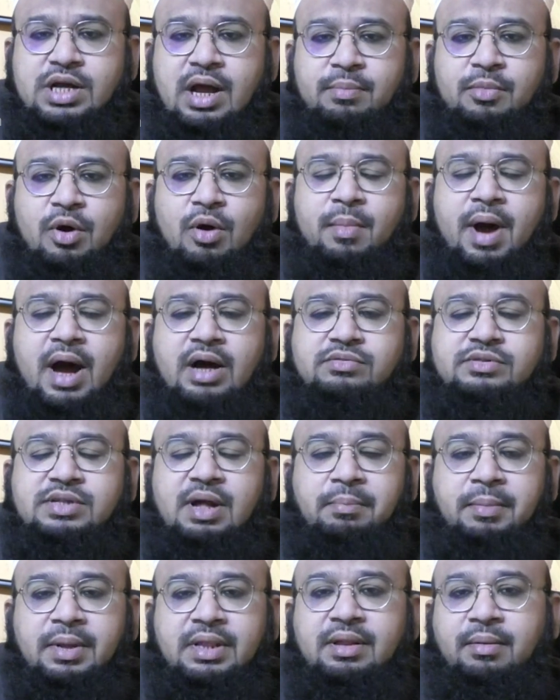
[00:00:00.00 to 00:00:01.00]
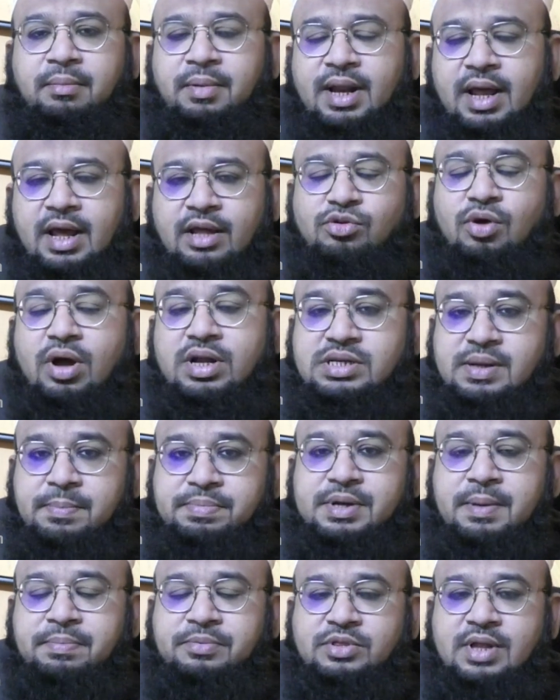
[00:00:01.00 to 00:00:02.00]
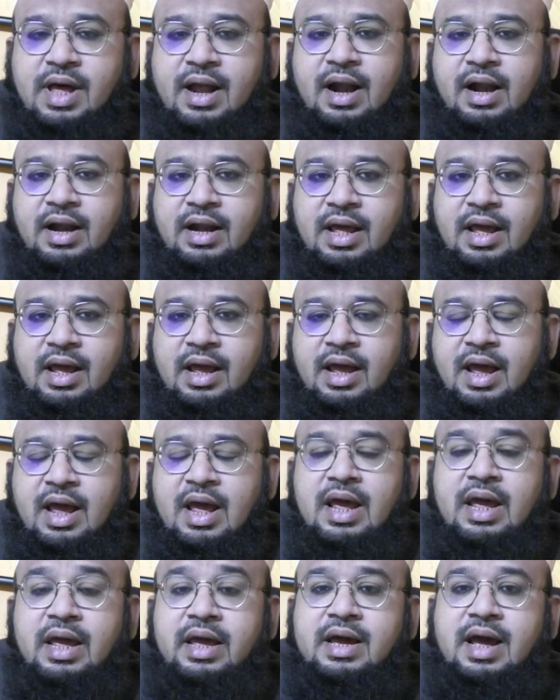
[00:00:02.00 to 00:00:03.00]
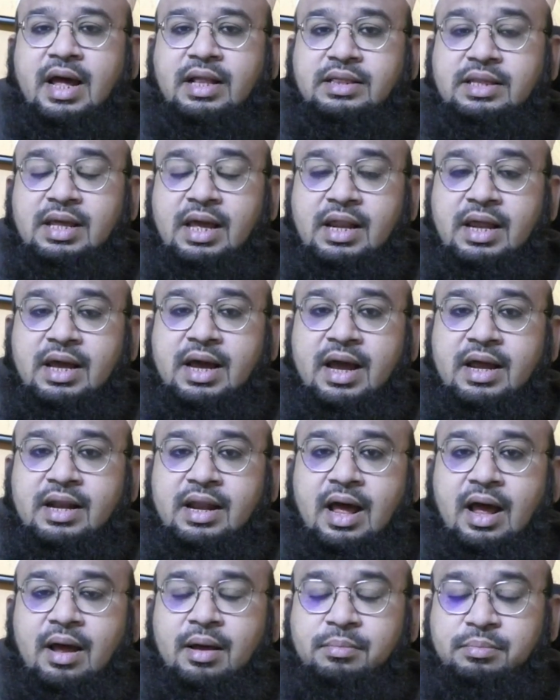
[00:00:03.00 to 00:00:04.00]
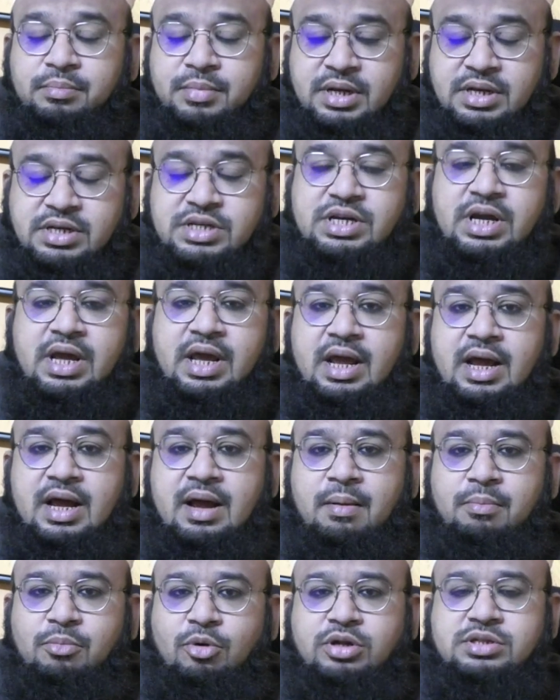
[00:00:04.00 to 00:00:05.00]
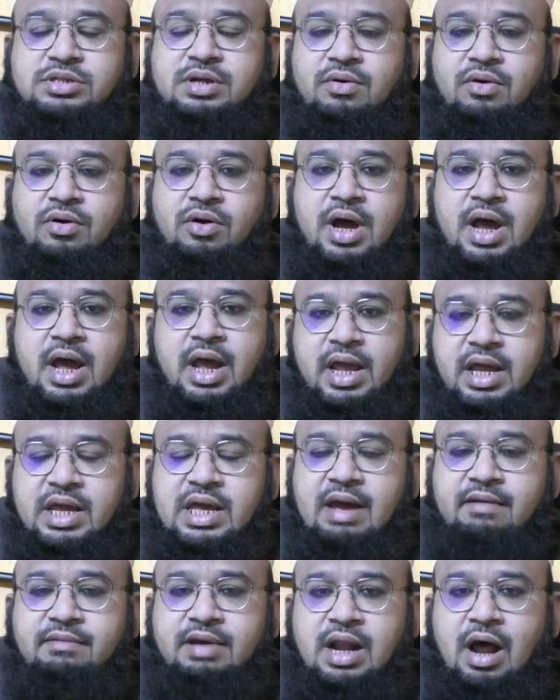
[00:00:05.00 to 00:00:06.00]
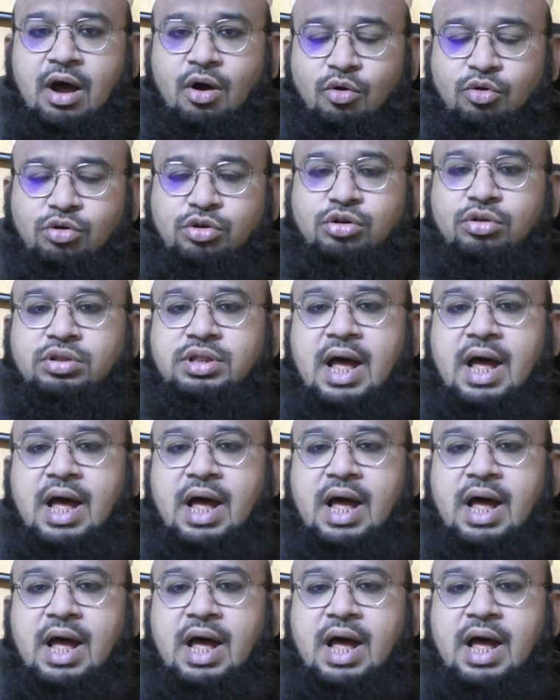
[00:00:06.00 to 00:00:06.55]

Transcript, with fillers: ఈరోజేమో మాకు సంబంధం లేదు అని చెప్పి చెప్తున్నారంటే ఇంకా దీనికైనా మించి ఇంకా మో మోసం ఇంకేమైనా